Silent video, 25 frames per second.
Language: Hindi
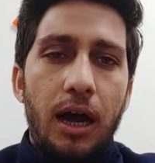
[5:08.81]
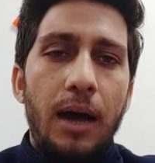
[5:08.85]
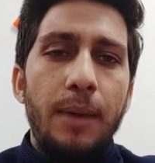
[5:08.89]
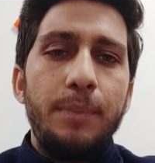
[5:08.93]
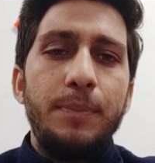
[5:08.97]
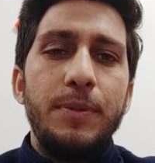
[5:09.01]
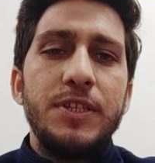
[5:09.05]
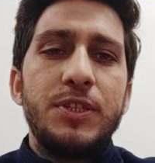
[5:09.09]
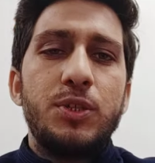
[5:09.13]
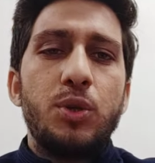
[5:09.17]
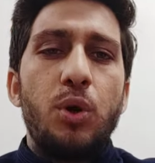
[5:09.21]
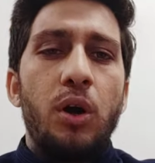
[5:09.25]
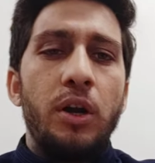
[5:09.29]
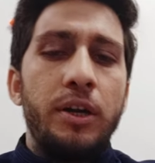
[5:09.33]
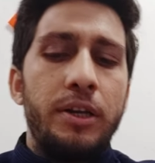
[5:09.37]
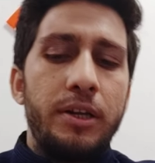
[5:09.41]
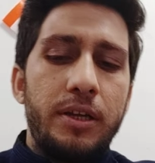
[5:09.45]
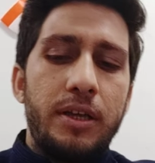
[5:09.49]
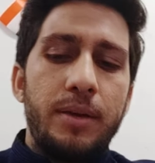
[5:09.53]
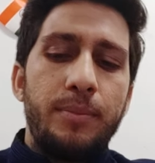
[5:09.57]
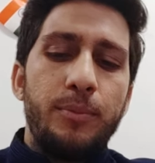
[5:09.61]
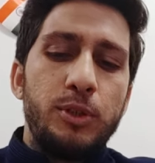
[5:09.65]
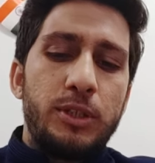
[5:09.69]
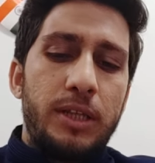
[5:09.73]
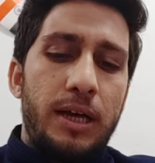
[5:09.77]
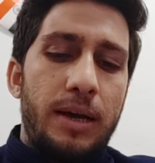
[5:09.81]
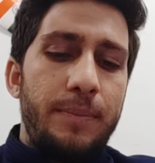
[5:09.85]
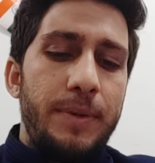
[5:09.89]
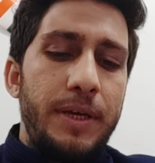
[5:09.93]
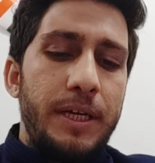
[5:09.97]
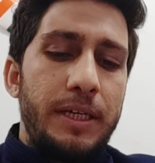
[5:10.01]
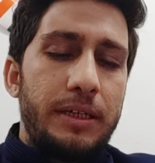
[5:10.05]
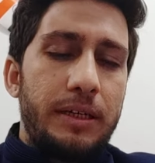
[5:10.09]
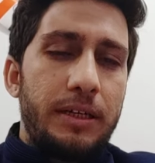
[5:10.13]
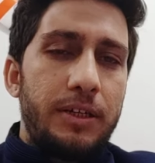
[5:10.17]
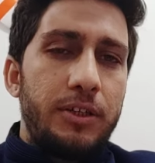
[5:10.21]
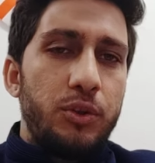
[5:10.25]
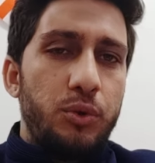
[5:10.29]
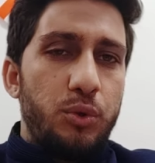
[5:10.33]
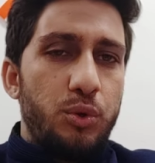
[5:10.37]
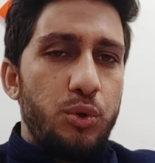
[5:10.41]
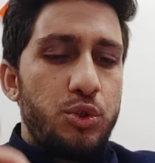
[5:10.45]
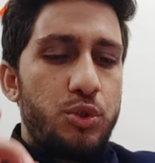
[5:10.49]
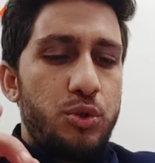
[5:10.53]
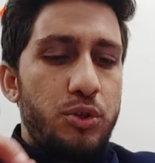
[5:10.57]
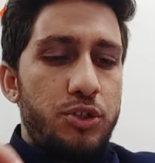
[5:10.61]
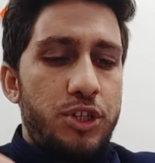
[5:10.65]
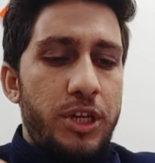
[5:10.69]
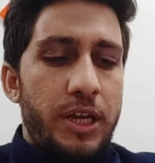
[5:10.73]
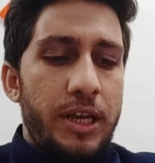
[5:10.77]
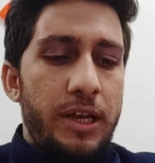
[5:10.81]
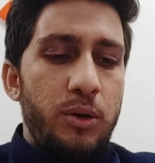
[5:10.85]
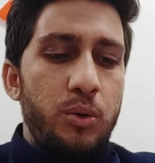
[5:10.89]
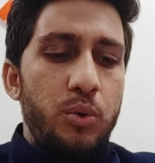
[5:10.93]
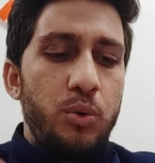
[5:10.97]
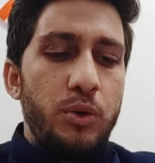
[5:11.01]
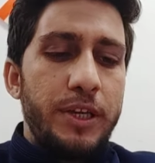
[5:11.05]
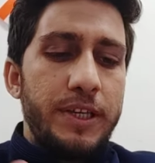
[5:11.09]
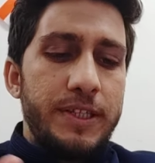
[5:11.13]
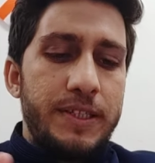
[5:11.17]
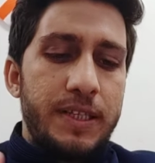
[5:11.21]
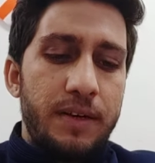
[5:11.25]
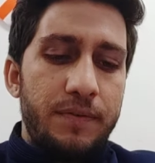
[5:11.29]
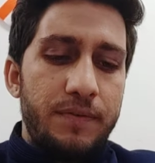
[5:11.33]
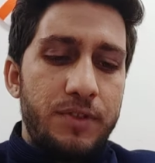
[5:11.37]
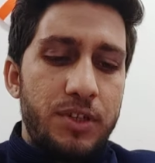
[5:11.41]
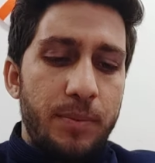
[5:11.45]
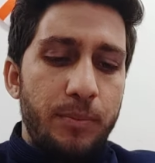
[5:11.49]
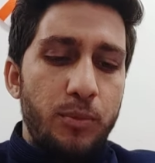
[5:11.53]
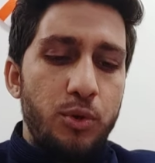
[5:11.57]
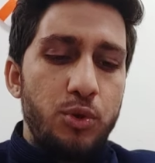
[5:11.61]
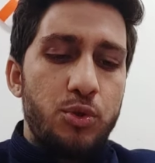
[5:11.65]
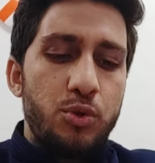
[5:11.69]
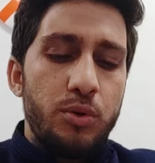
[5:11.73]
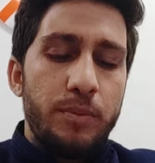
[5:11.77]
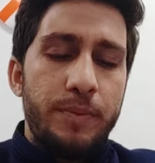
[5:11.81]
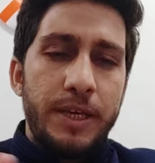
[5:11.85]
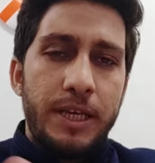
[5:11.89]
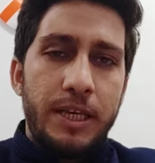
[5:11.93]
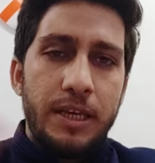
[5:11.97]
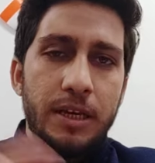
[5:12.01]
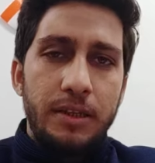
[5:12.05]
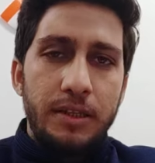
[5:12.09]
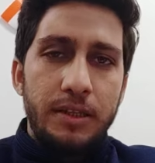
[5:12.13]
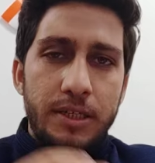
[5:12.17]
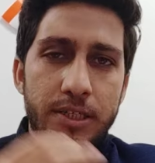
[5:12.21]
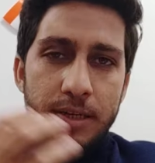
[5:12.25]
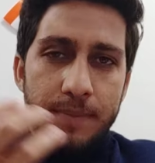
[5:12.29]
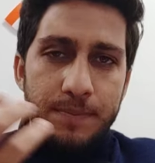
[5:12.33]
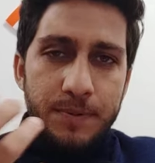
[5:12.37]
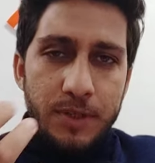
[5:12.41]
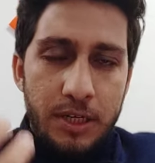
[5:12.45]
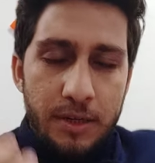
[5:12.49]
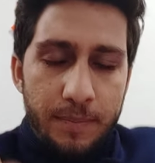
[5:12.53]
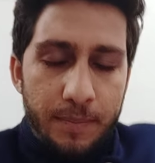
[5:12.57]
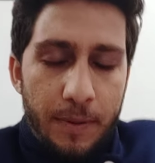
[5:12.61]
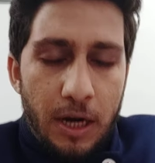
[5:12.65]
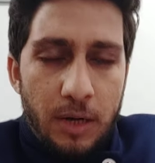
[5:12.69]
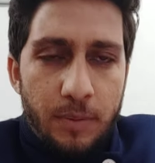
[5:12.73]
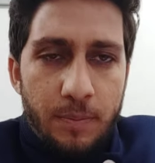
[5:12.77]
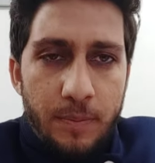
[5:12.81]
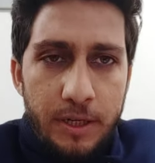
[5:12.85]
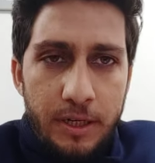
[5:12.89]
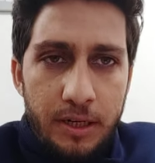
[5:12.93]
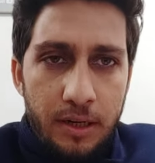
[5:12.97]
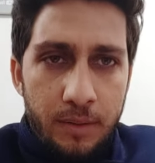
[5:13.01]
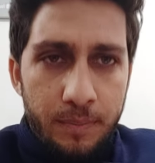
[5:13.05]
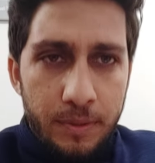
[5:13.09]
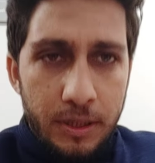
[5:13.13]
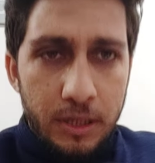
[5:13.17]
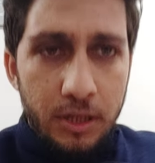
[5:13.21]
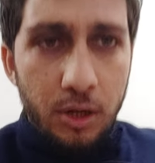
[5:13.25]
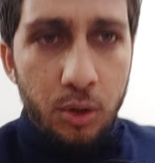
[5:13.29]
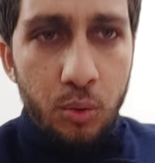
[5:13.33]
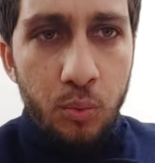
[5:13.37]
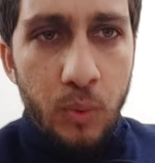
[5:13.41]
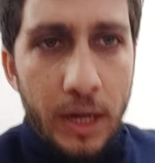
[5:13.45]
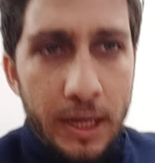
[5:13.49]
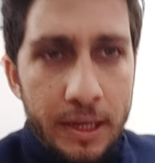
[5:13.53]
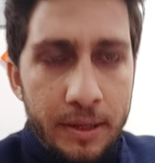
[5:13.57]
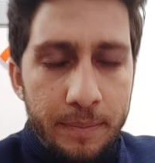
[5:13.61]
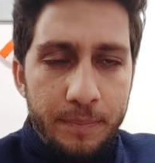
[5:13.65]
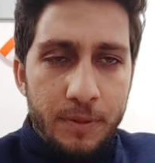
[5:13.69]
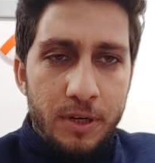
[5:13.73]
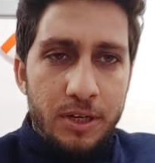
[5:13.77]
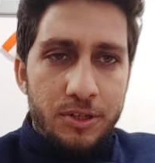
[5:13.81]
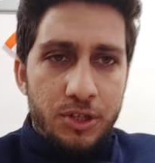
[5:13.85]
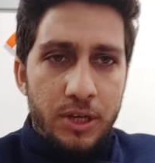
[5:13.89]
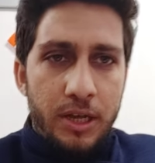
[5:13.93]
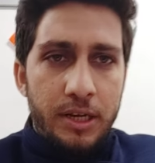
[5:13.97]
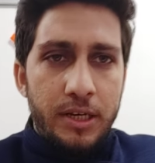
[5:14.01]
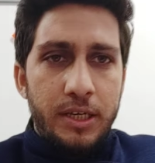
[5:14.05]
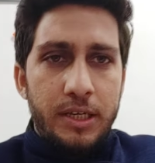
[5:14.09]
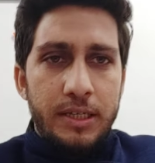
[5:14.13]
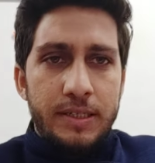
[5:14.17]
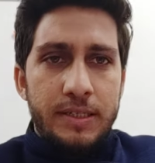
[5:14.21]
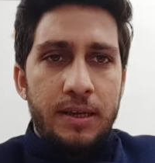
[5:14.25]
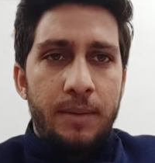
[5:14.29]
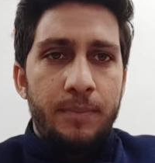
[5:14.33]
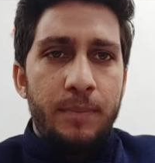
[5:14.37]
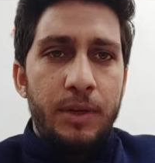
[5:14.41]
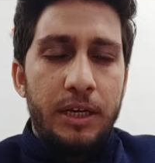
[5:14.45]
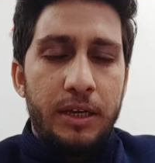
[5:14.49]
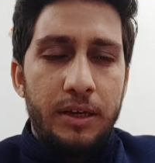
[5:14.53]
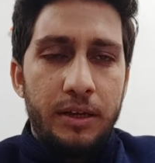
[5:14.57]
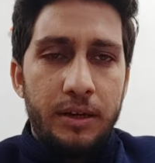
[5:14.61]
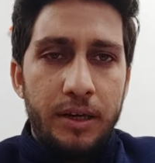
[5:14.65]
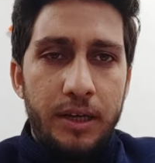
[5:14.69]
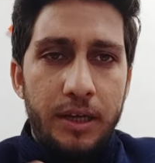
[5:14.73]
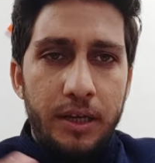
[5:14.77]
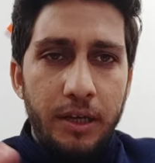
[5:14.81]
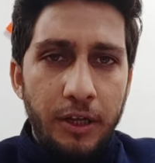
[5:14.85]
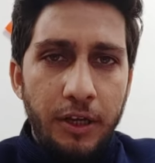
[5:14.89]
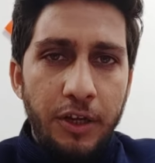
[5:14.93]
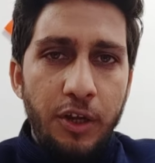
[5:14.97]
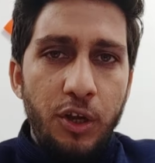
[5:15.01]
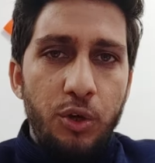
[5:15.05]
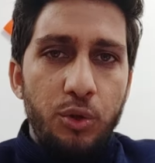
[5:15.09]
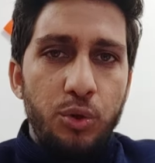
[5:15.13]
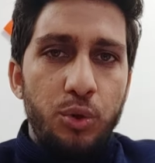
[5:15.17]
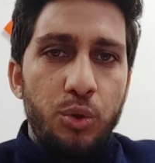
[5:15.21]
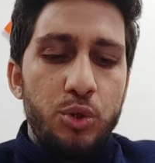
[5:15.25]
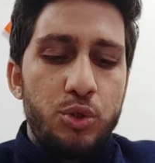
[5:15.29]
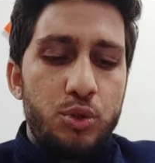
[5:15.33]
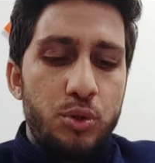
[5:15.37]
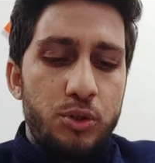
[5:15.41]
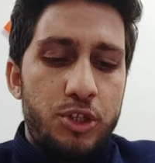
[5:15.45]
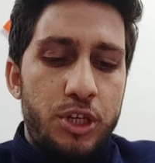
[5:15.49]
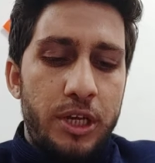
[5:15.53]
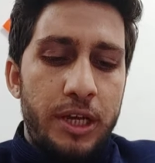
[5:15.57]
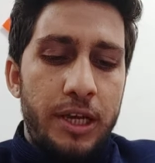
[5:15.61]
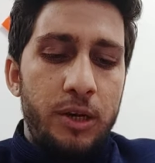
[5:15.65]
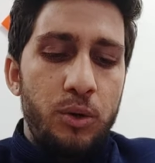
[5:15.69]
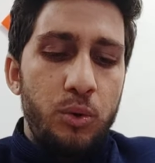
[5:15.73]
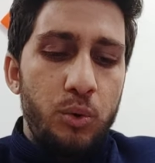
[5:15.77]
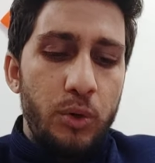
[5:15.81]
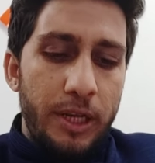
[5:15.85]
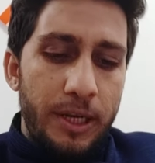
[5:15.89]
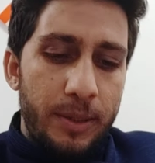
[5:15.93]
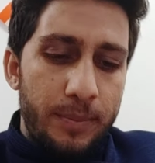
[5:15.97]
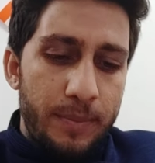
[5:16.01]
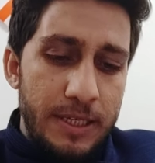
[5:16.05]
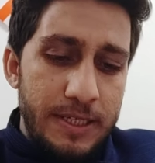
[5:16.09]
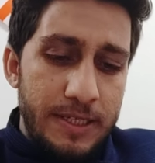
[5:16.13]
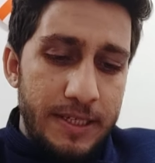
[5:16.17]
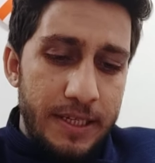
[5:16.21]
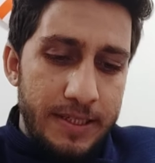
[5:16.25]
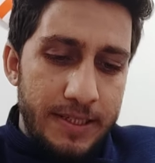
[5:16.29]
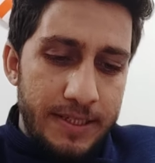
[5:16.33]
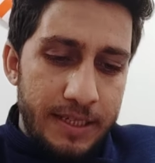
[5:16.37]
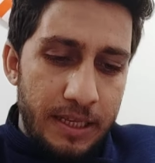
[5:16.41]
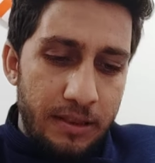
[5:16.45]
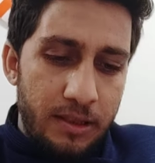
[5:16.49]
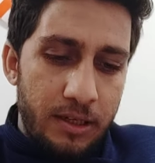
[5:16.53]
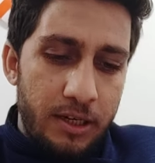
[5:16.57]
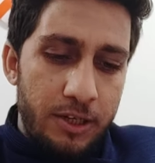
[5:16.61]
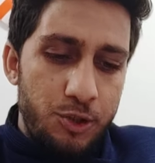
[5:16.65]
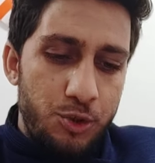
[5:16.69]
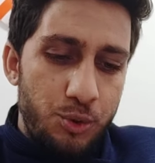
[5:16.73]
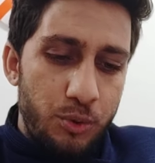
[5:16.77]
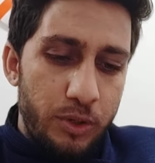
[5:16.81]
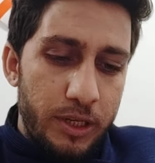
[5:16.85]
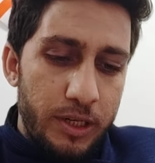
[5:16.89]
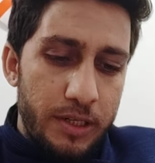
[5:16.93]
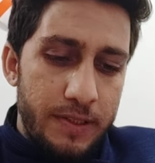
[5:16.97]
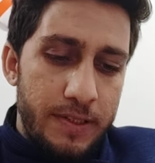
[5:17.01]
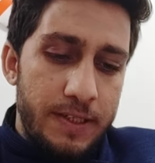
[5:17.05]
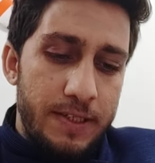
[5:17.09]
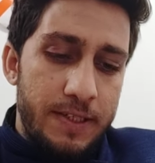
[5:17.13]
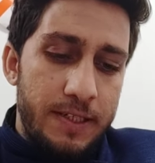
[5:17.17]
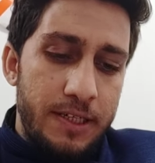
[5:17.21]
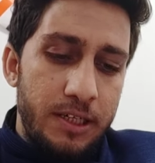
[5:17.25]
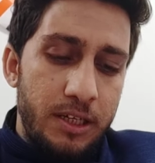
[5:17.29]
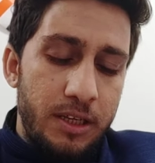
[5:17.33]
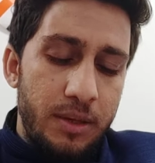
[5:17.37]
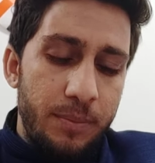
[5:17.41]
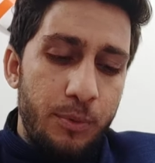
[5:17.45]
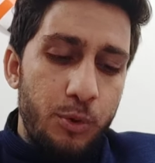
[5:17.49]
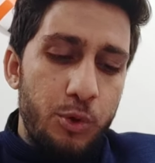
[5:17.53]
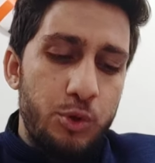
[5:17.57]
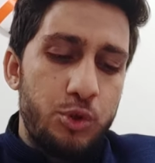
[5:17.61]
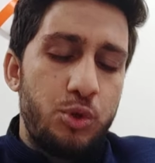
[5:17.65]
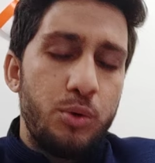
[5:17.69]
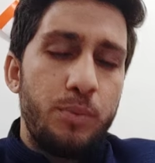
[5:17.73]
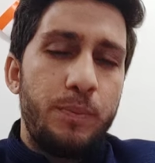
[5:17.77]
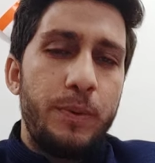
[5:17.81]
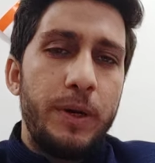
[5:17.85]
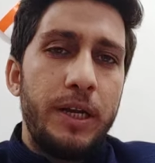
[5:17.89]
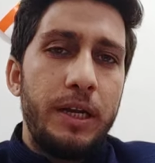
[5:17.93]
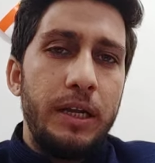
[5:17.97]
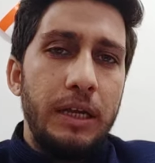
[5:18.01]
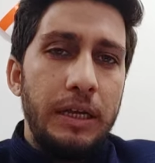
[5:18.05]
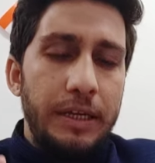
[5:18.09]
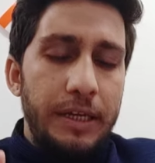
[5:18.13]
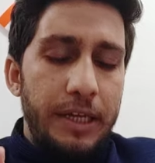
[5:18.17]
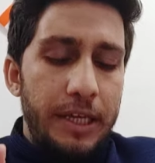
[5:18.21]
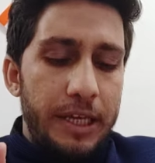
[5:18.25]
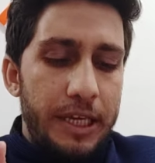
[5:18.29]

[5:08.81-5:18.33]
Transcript: अब इस ऑर्डर के मुताबिक 206 लोग ये सिर्फ जम्मू सूबे के अंदर जब से डिपार्टमेंट अनबंडल हुआ है परेशानी का सामना कर रहे हैं 206 लोग इनमें से 17 जूनियर असिस्टेंट की पोस्टों पर